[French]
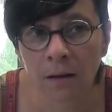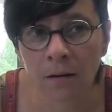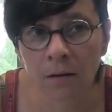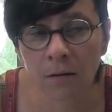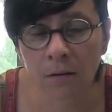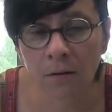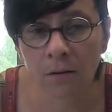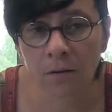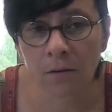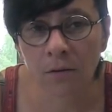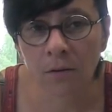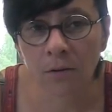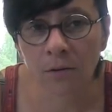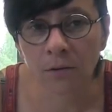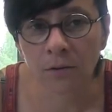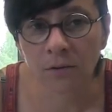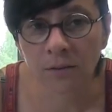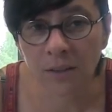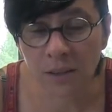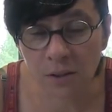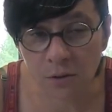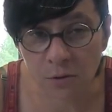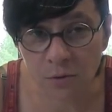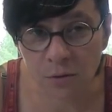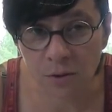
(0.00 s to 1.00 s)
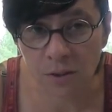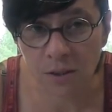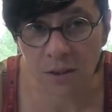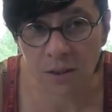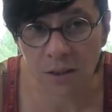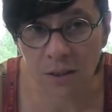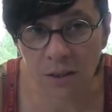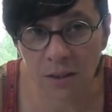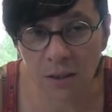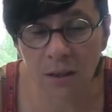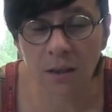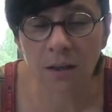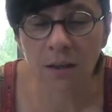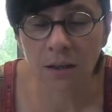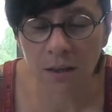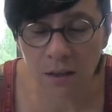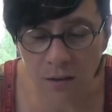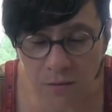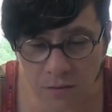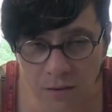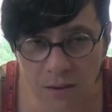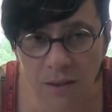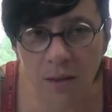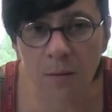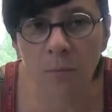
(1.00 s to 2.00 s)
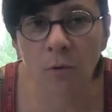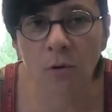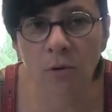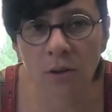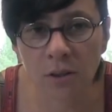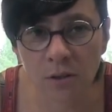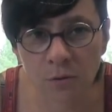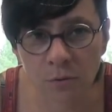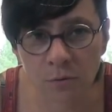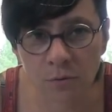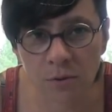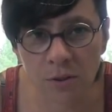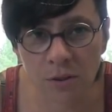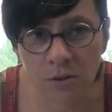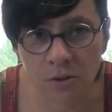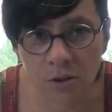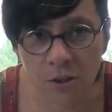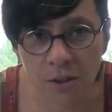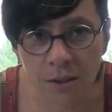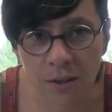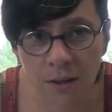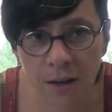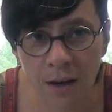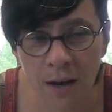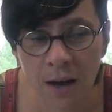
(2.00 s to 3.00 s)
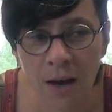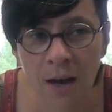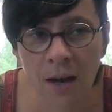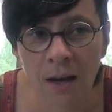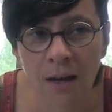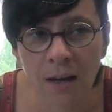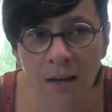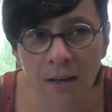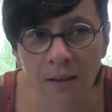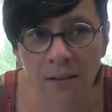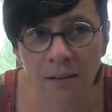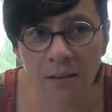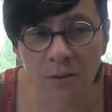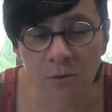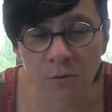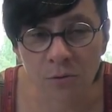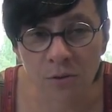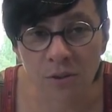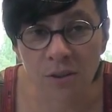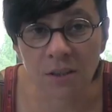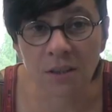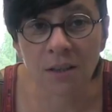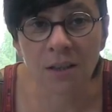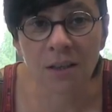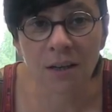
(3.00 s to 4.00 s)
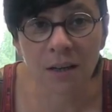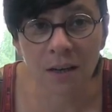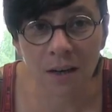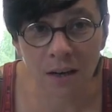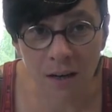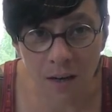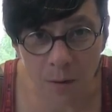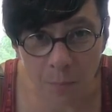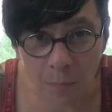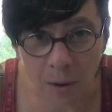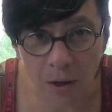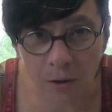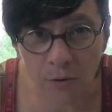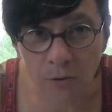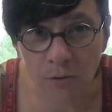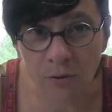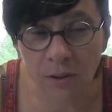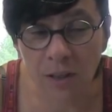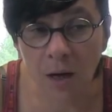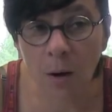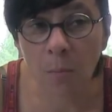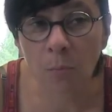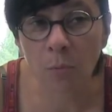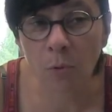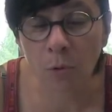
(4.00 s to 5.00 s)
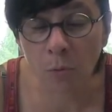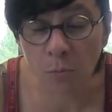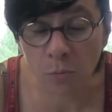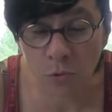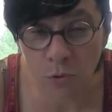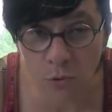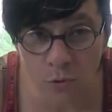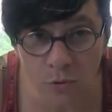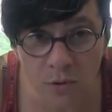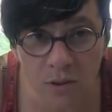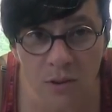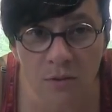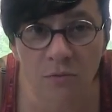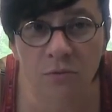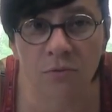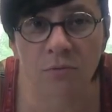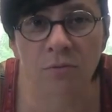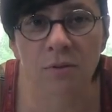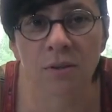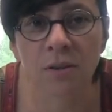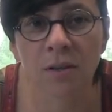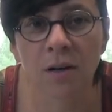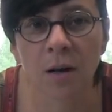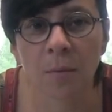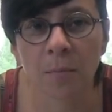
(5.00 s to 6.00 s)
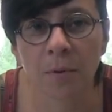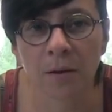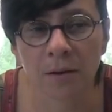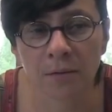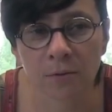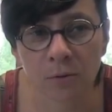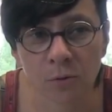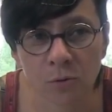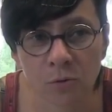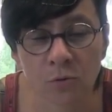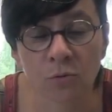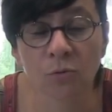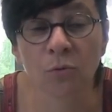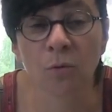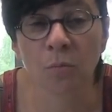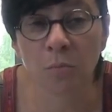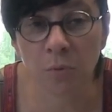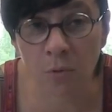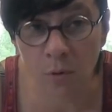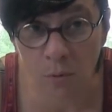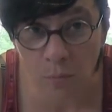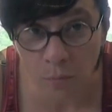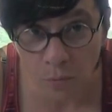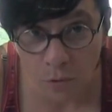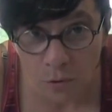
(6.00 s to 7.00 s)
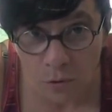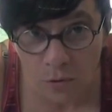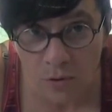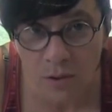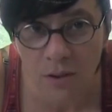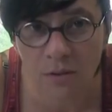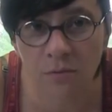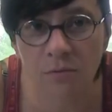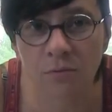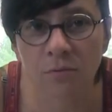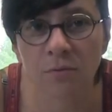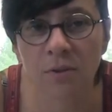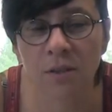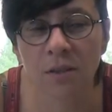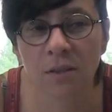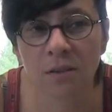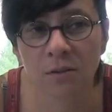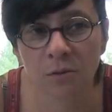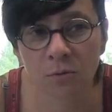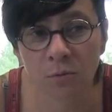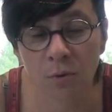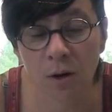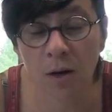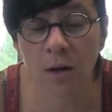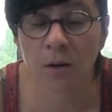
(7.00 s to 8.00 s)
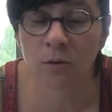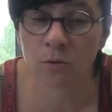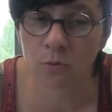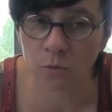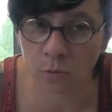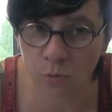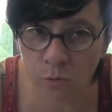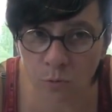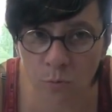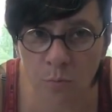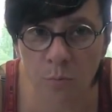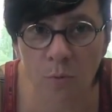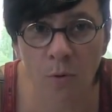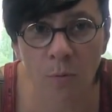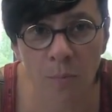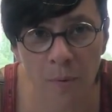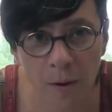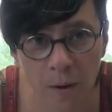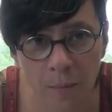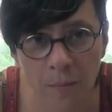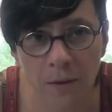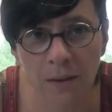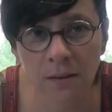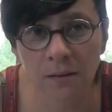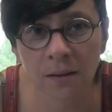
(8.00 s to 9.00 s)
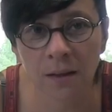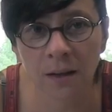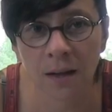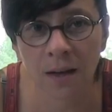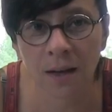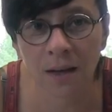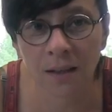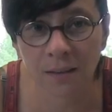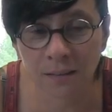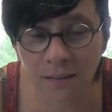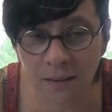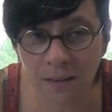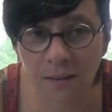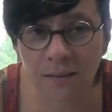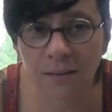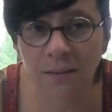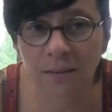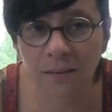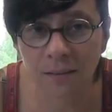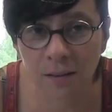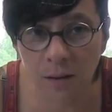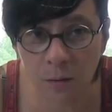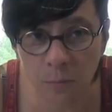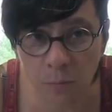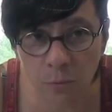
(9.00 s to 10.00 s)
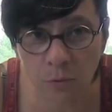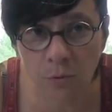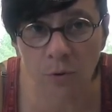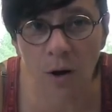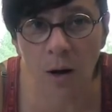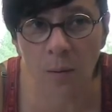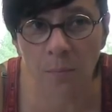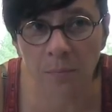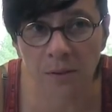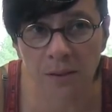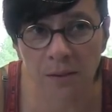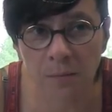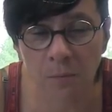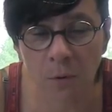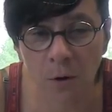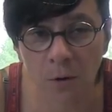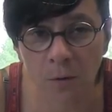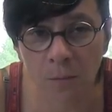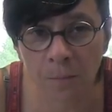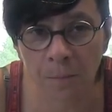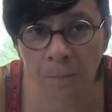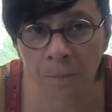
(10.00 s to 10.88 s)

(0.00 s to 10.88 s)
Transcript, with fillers: euh, d'associer évidemment les usagers et d'associer les partenaires pour mieux diffuser la prévention, pour mieux diffuser le soin et surtout pour permettre d'y accéder le plus rapidement